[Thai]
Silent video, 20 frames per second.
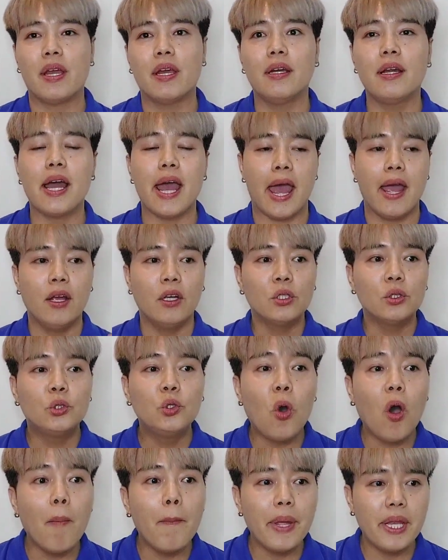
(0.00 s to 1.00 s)
เรื่อยๆ
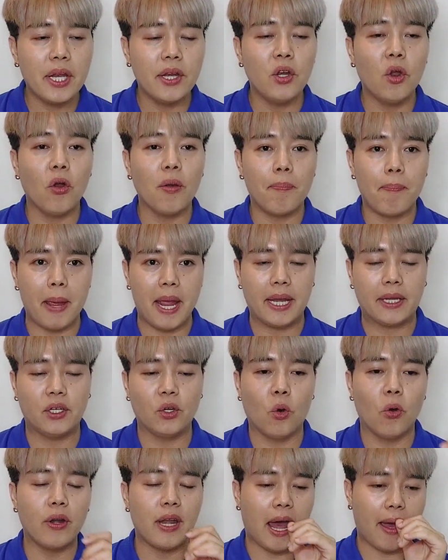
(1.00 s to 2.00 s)
ช่วงมิดเดิลโน้ตเบสโน้ต